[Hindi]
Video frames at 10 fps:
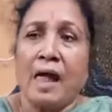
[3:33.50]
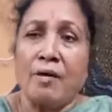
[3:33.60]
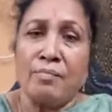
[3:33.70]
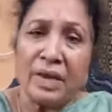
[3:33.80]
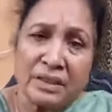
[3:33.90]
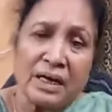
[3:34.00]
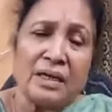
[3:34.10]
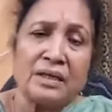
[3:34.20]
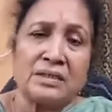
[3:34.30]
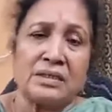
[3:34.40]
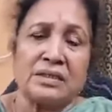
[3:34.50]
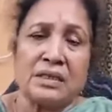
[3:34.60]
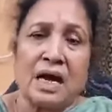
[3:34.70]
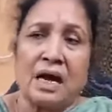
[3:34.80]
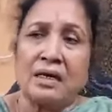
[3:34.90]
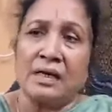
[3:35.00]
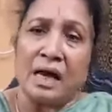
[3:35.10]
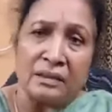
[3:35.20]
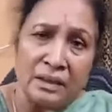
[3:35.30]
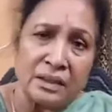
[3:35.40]
अंबेडकर ने सींचा
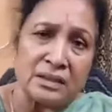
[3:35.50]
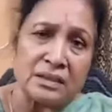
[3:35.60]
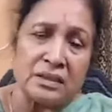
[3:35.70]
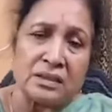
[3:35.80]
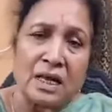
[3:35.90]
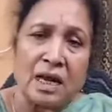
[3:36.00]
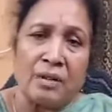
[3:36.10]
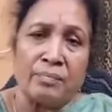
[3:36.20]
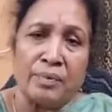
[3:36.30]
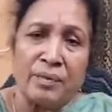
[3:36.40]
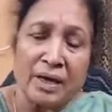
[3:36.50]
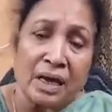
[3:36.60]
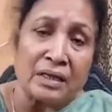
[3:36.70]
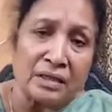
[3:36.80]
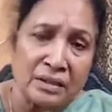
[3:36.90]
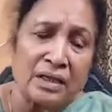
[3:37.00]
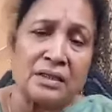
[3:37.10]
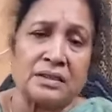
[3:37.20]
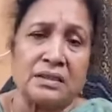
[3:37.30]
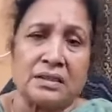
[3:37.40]
गांधी ने सींचा विवेकानंद
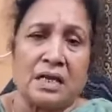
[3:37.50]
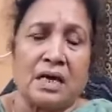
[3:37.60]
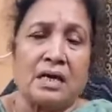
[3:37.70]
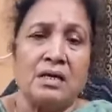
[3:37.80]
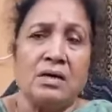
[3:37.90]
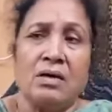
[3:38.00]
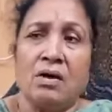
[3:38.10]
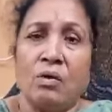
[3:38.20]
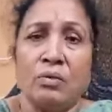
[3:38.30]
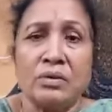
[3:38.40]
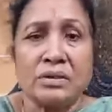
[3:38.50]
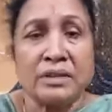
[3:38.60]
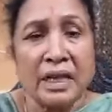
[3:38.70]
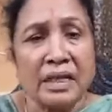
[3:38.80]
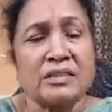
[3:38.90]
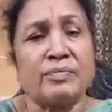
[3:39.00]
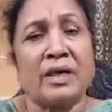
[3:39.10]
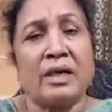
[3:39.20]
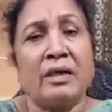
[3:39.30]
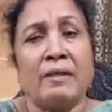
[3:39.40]
ने सींचा उस देश में
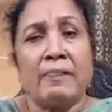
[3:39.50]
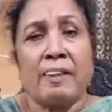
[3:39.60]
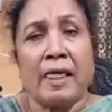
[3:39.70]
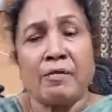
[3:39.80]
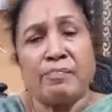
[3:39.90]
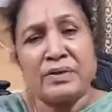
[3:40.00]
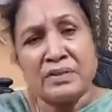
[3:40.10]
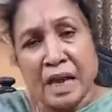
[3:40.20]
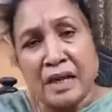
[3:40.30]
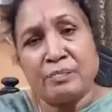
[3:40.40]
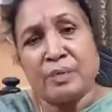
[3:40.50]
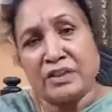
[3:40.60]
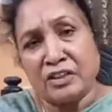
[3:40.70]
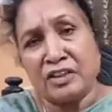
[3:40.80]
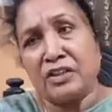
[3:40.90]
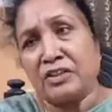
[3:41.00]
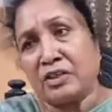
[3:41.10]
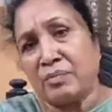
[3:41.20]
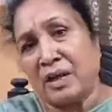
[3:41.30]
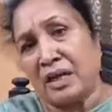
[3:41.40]
एक पंचायत प्रतिनिधित्व
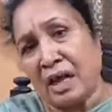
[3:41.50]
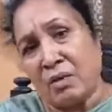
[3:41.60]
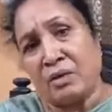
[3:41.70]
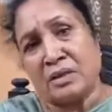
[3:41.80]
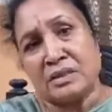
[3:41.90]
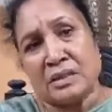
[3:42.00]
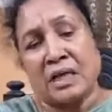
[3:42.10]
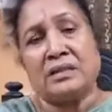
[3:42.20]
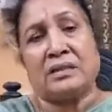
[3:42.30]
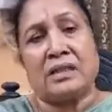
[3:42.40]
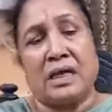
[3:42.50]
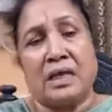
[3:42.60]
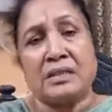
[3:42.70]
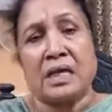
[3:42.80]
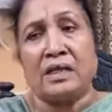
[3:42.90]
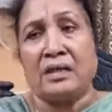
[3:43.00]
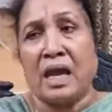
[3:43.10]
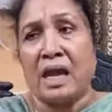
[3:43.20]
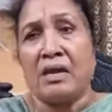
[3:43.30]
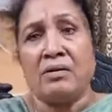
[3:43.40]
की महिलाओं के साथ ऐसा
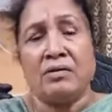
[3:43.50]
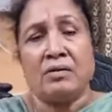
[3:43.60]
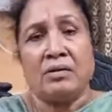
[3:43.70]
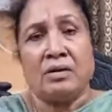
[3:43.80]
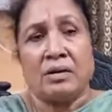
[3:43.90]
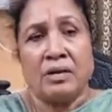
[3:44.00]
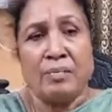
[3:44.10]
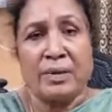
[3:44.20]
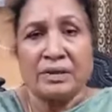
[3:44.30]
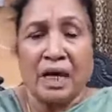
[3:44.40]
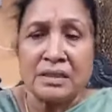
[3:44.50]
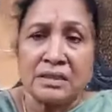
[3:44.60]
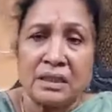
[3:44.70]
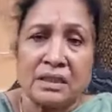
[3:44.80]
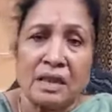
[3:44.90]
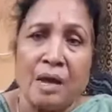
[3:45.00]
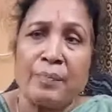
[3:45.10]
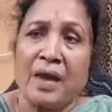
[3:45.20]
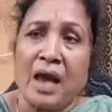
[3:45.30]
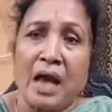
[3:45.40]
अन्याय ये बर्दाश्त के
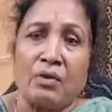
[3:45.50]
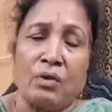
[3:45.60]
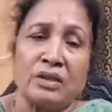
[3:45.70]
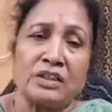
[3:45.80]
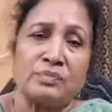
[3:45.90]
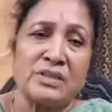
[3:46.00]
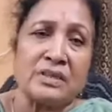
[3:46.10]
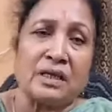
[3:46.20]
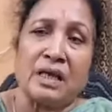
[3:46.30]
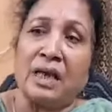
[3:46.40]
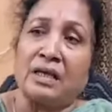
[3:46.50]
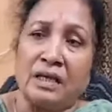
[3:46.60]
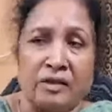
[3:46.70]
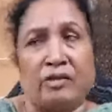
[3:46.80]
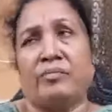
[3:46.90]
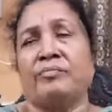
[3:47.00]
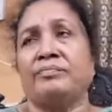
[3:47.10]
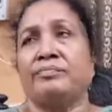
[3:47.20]
खिलाफ है आयोग इसमें संज्ञान लेगी